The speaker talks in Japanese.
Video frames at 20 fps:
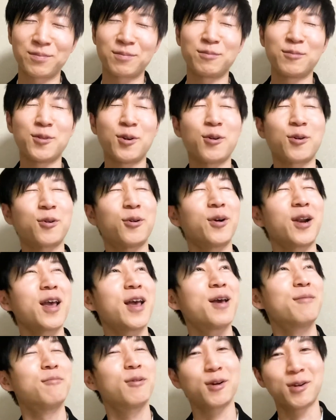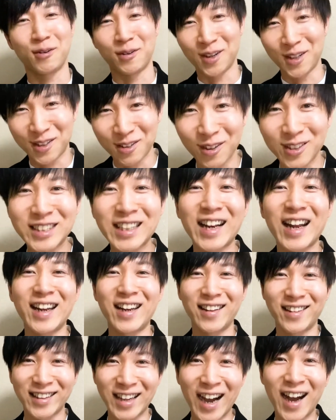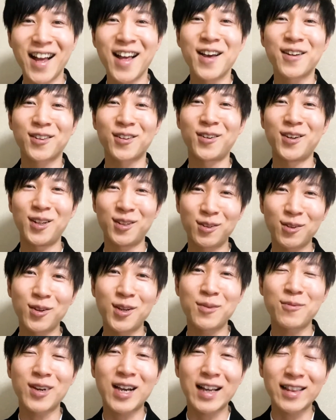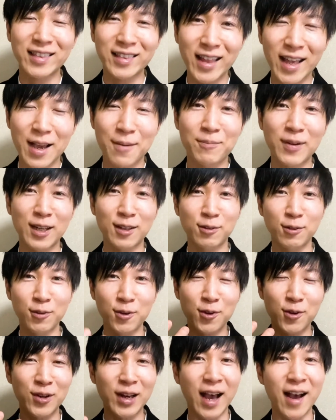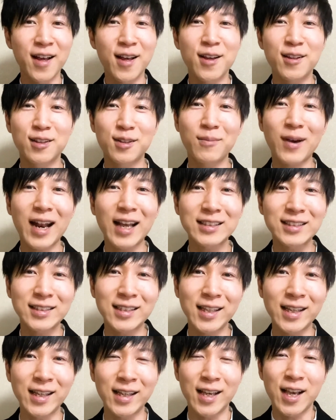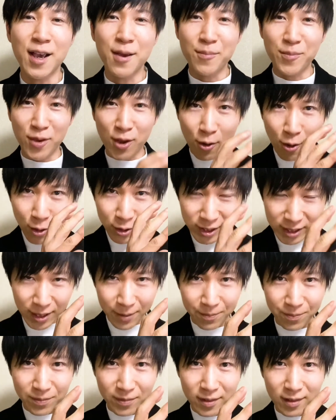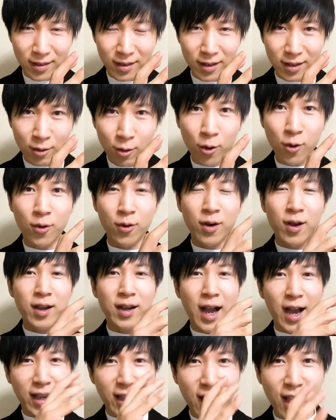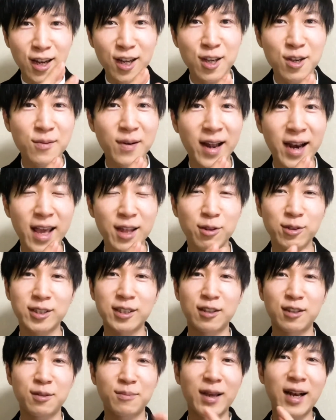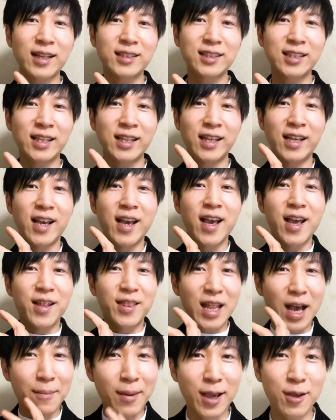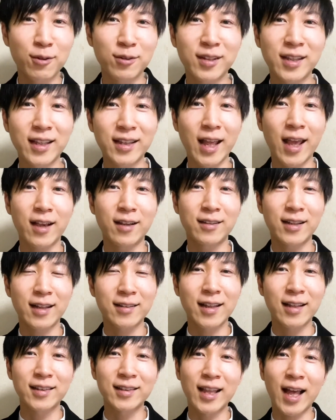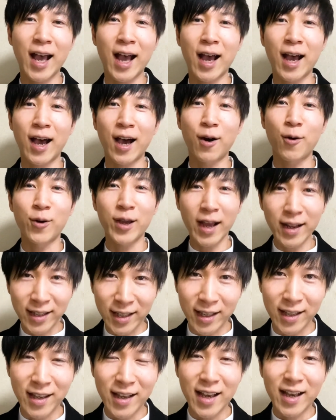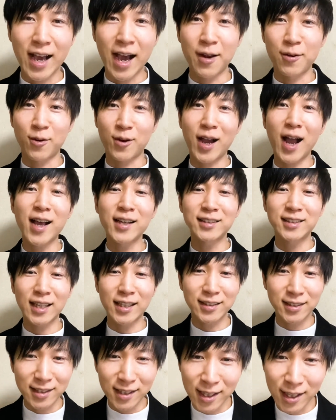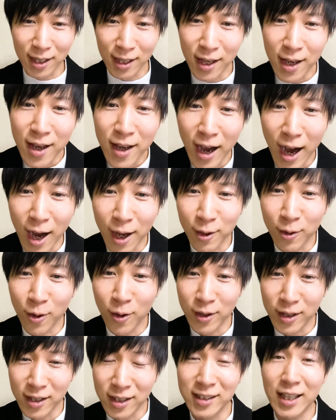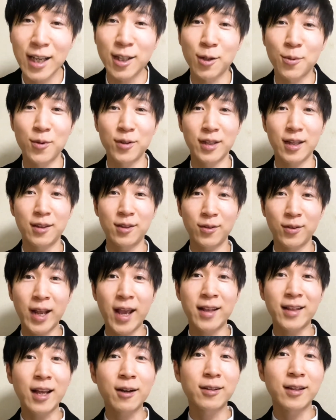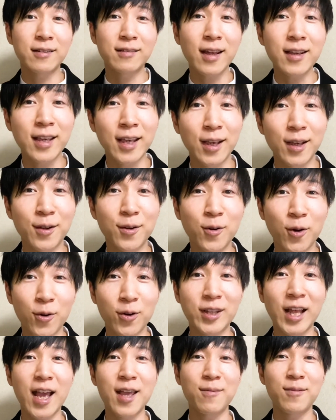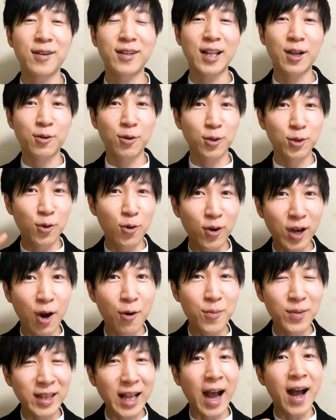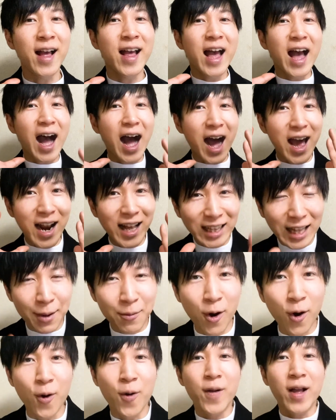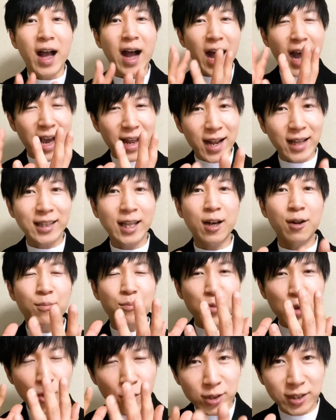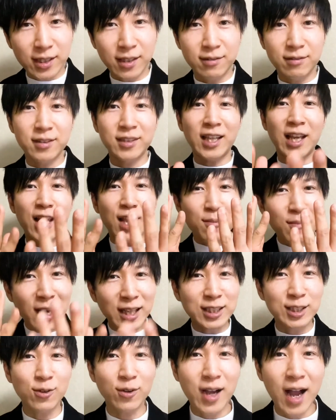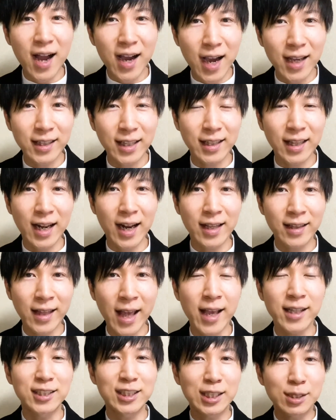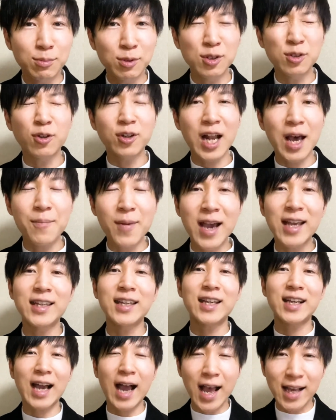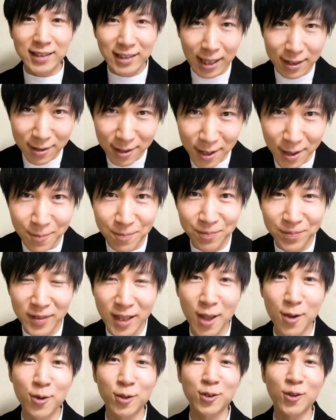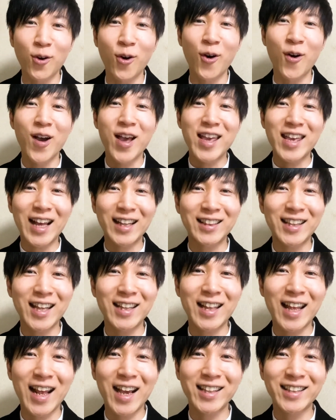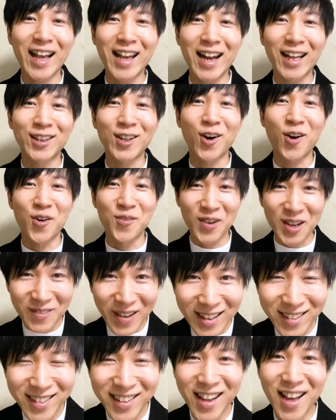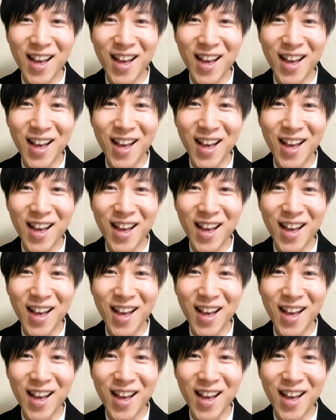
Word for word: もうこれ僕の理想じゃないですか。その理想に向かって、やっぱりそのような素晴らしい名字の家系に生まれ、そして素晴らしい名前を付けてくださった親に、あの、感謝し、あの、行きたいと思うんですよね。なのでぜひ、このタイミングでこの動画を見たあなたも、あなたの名字について今一度考えていただいて、自分の名前に感謝する。っていうことをやっていただきたいなと思います。